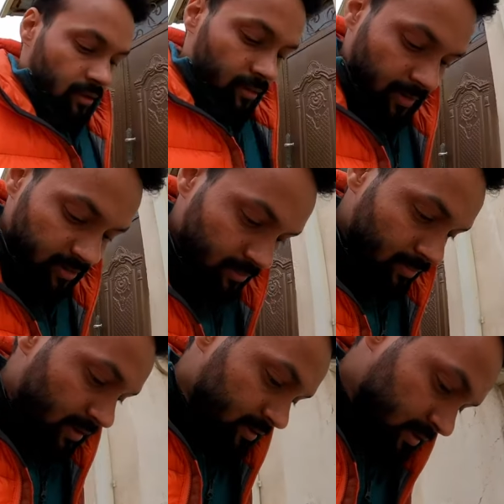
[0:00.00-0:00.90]
और पैसे
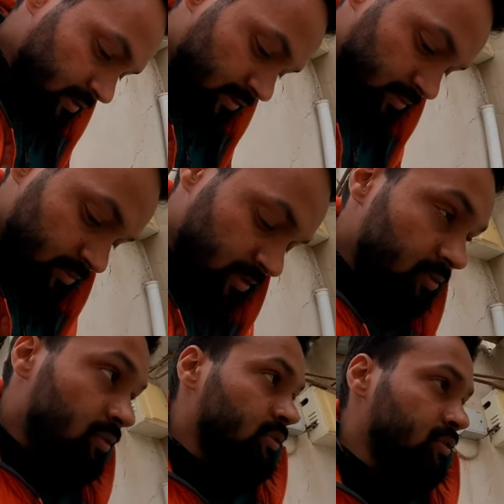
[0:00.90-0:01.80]
भी मांगे क्योंकि
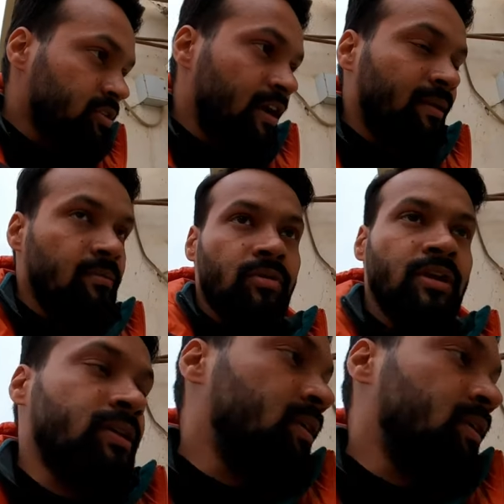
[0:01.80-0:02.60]
उन्होंने स्टार्टिंग में बोला